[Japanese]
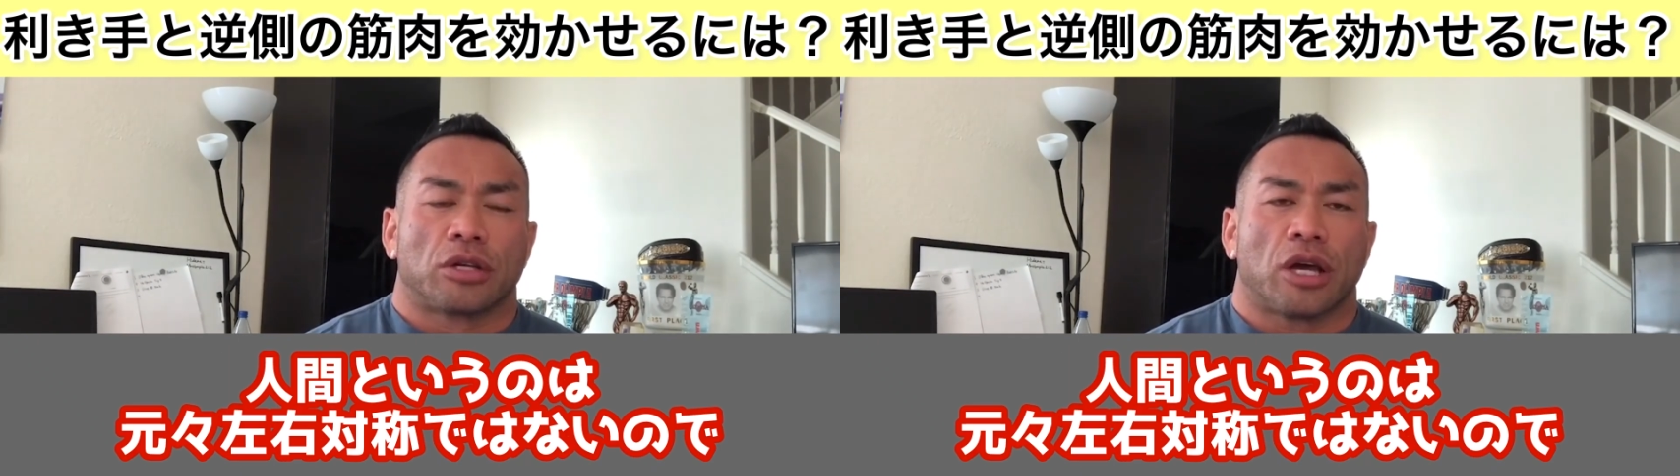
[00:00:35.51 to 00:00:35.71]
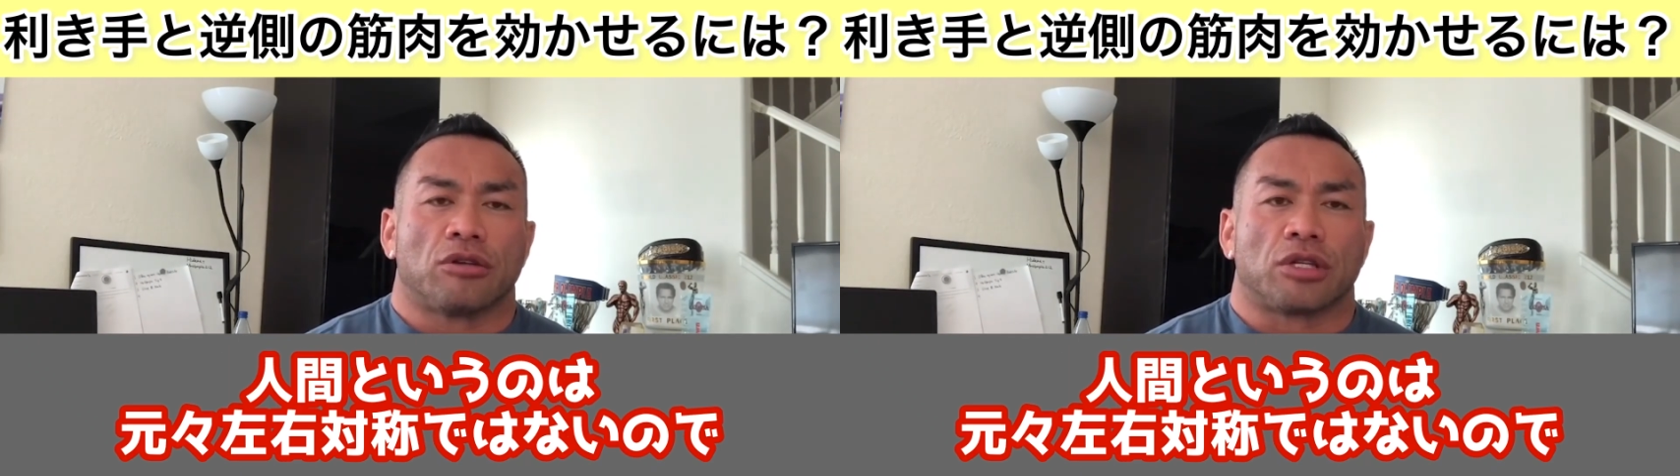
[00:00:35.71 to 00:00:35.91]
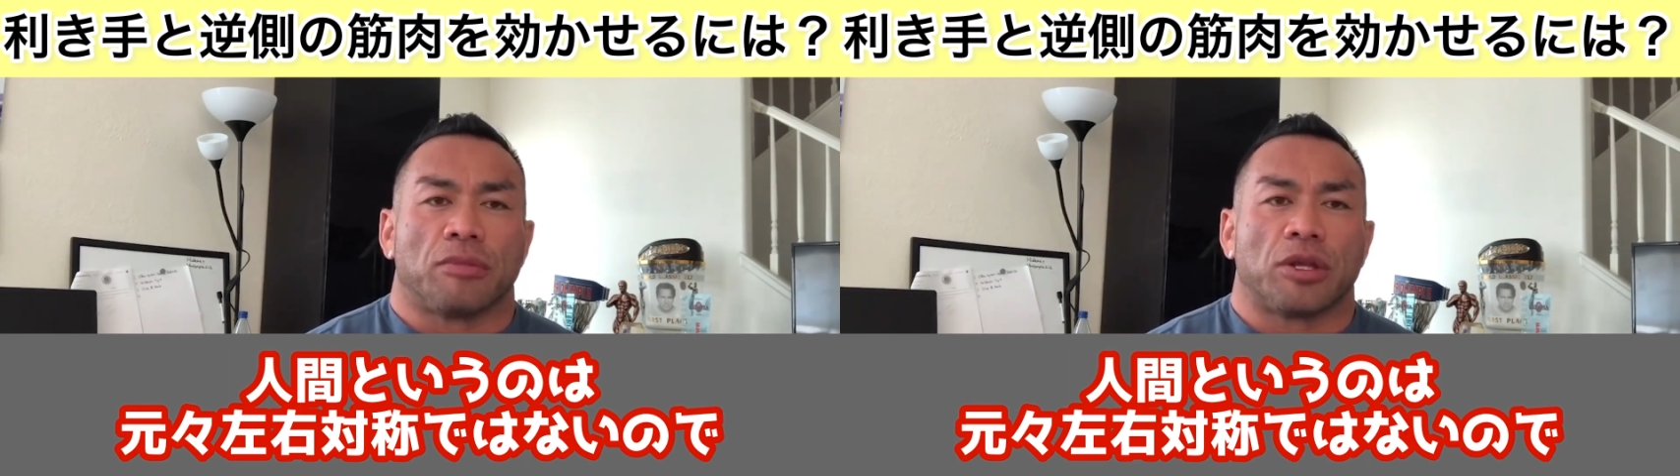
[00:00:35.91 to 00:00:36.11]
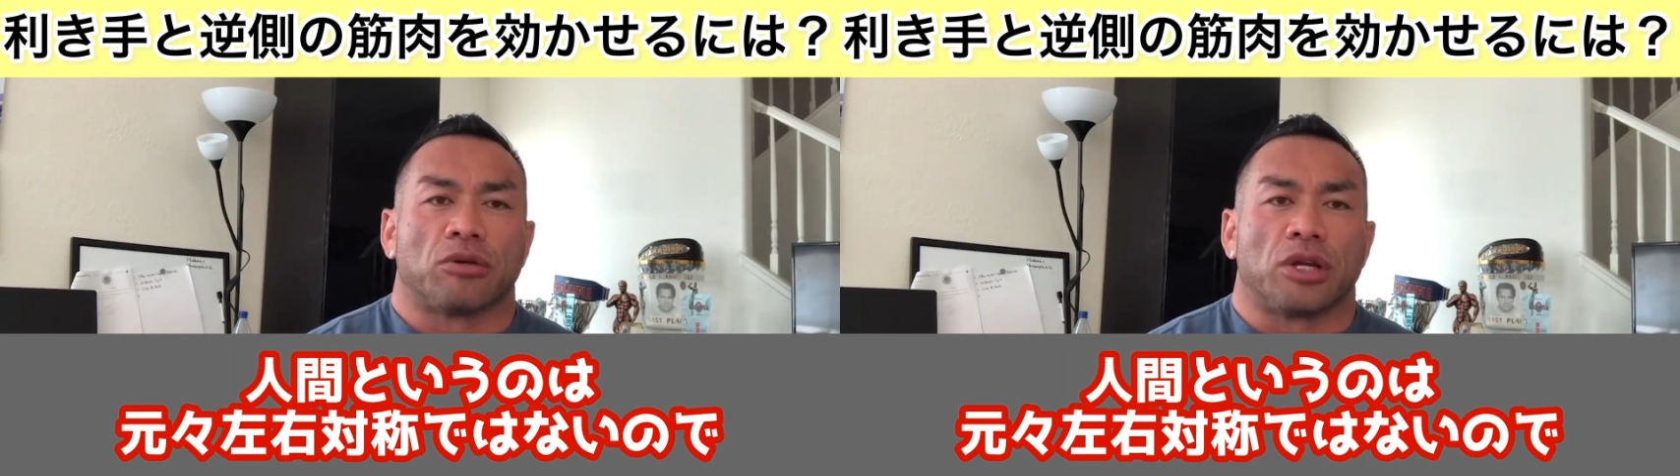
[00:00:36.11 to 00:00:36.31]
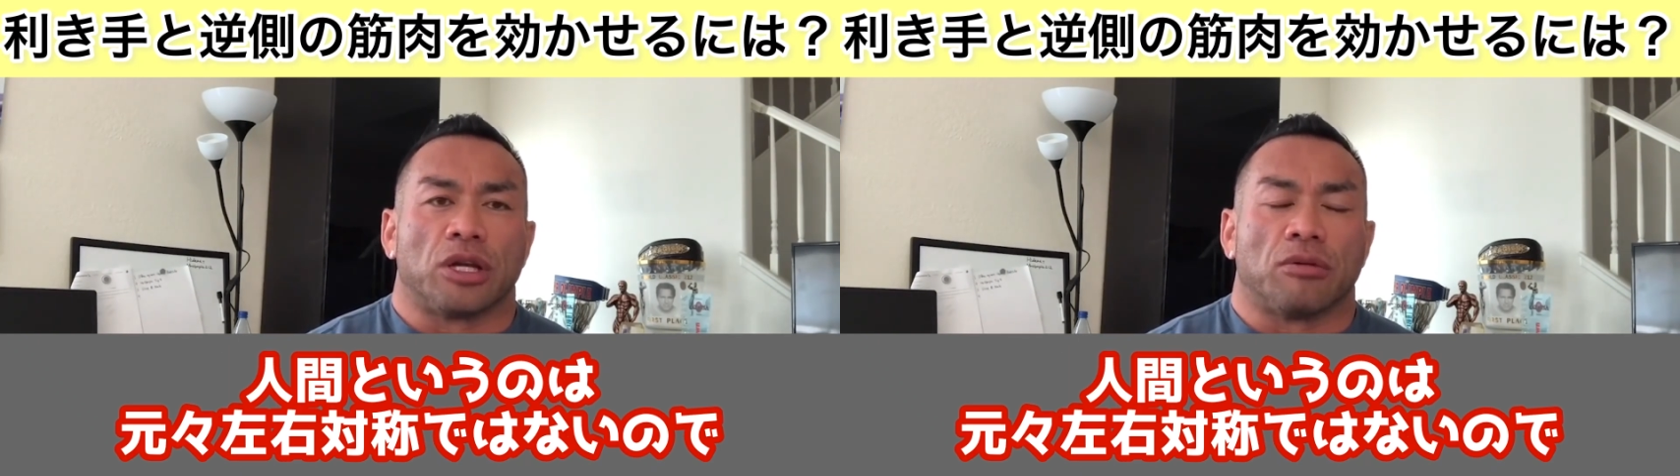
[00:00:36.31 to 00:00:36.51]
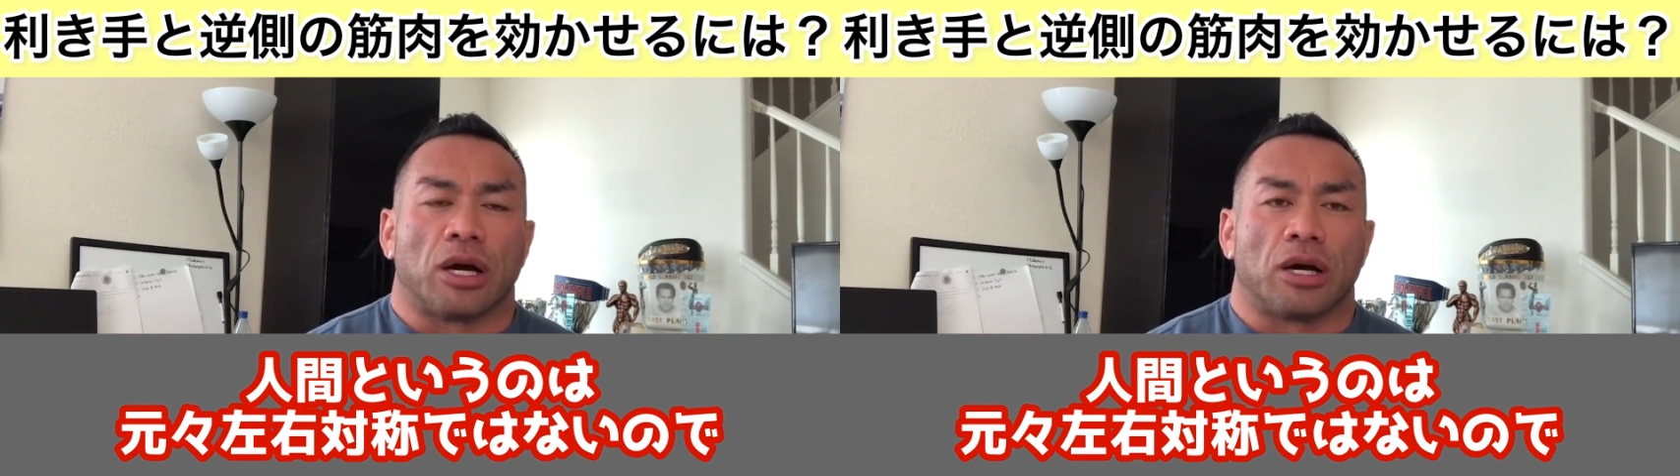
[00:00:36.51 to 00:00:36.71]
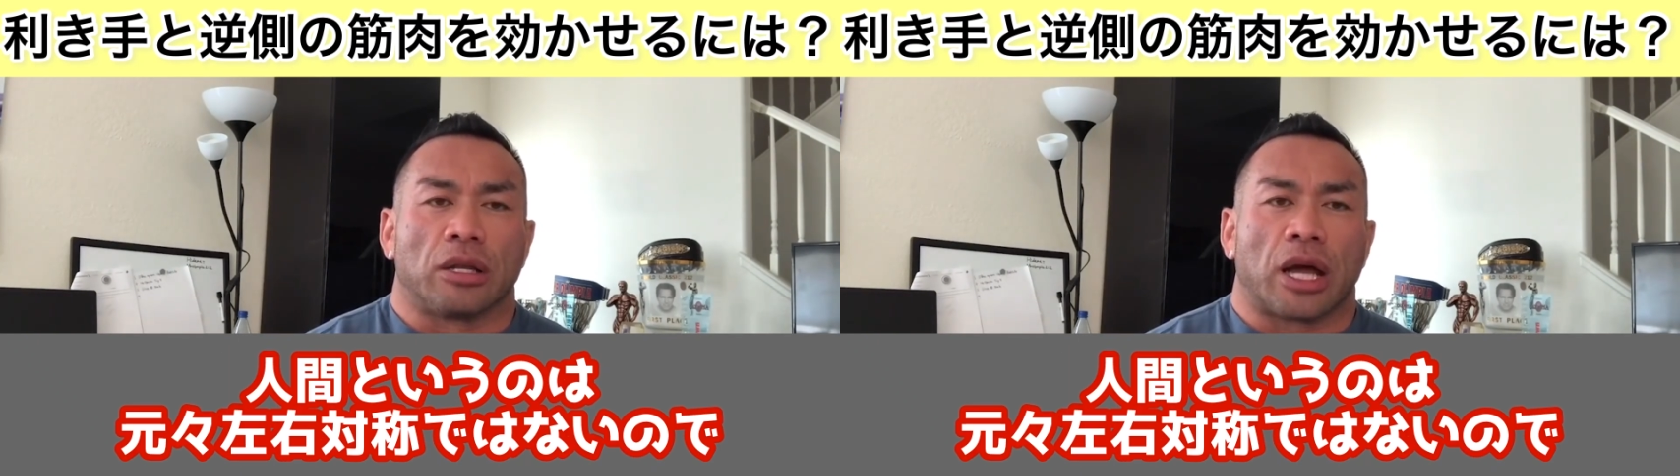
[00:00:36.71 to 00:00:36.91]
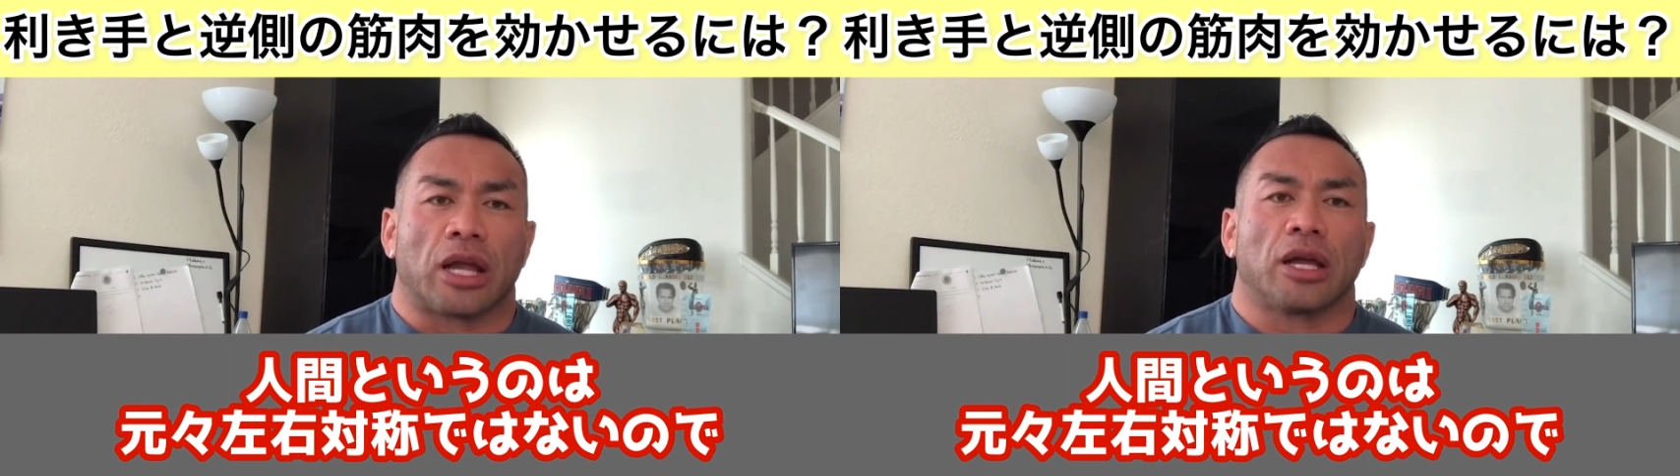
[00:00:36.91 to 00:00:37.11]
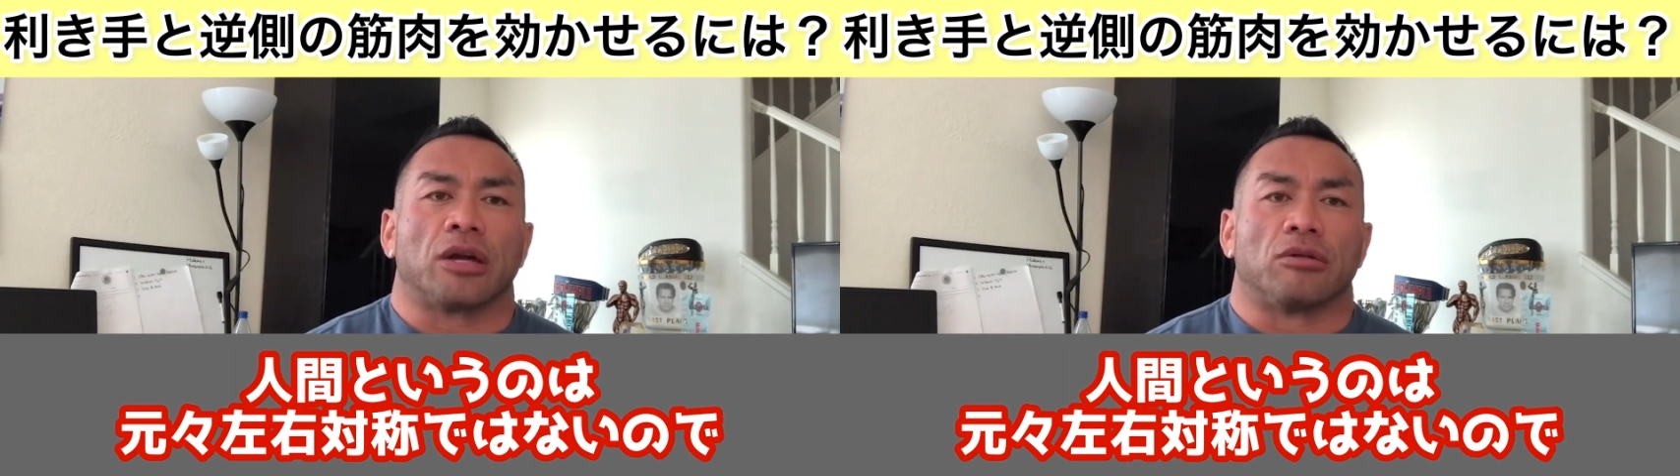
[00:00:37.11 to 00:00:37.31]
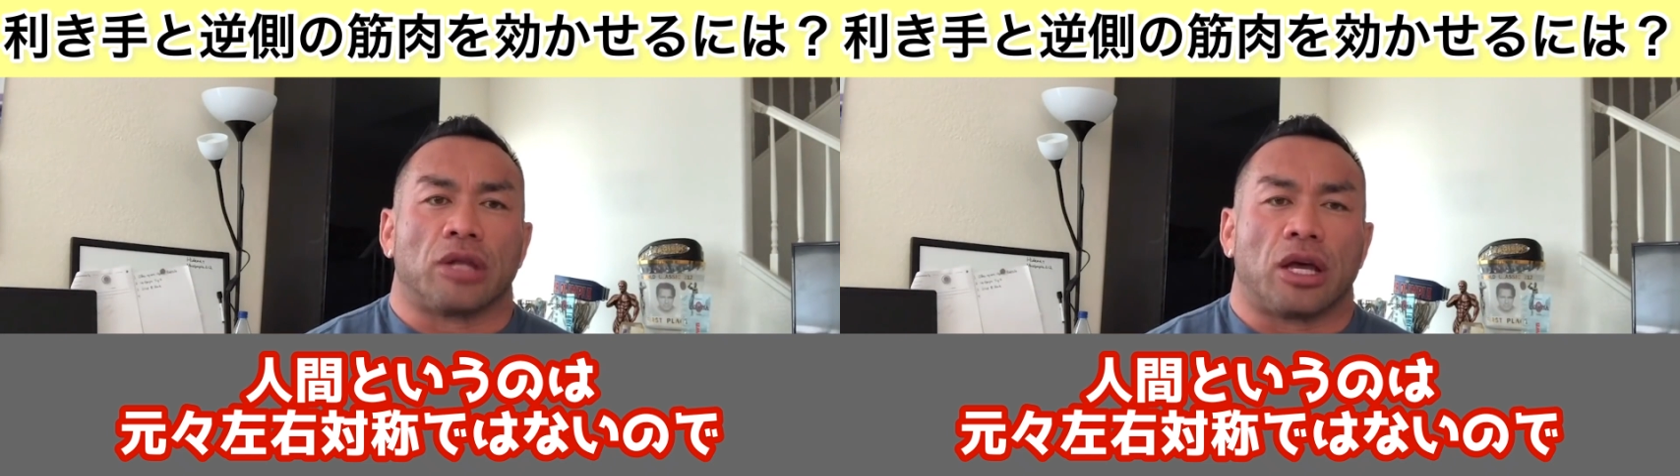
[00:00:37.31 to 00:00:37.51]
左右攻め取りにはなら
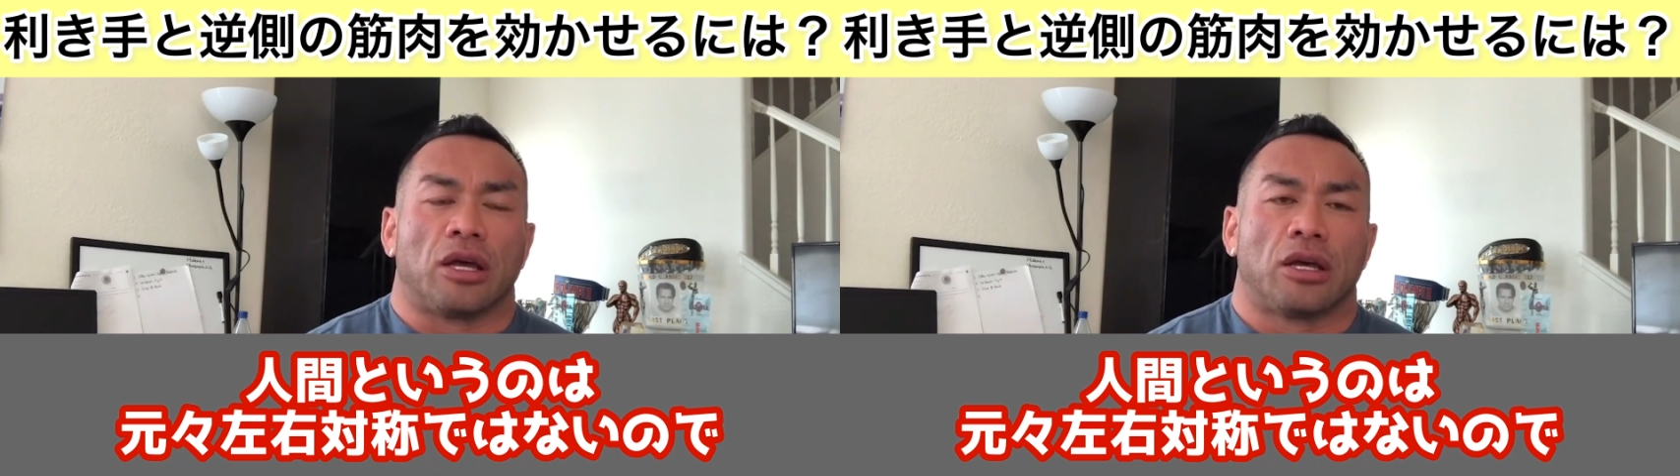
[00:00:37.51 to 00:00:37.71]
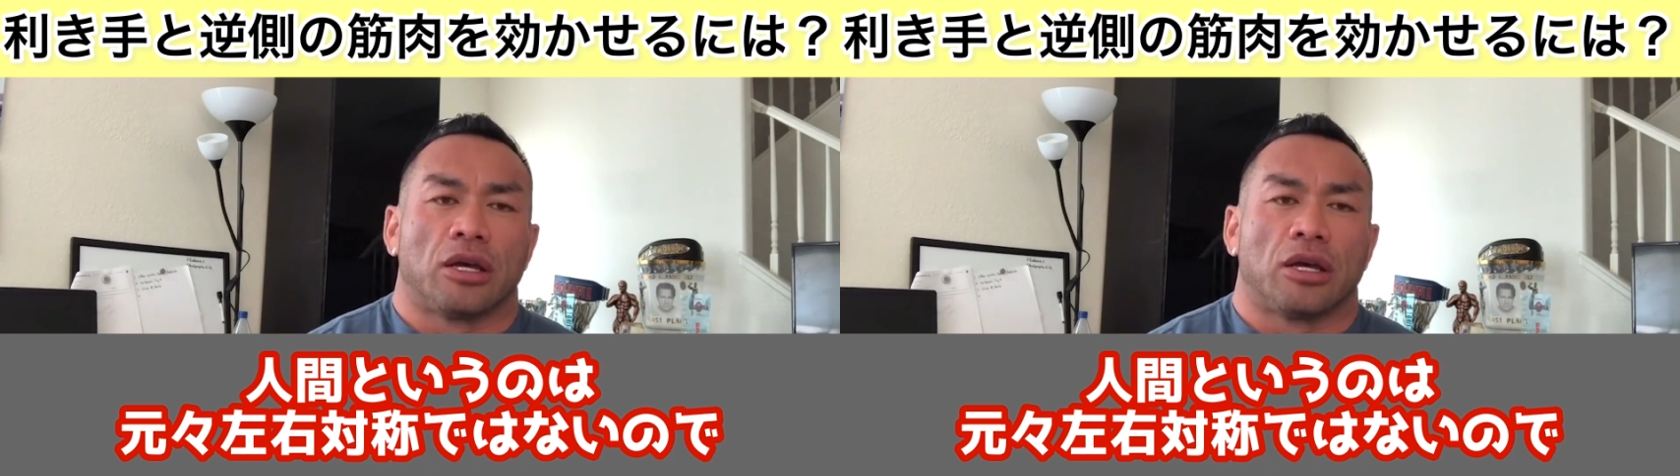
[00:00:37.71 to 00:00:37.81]
ないので、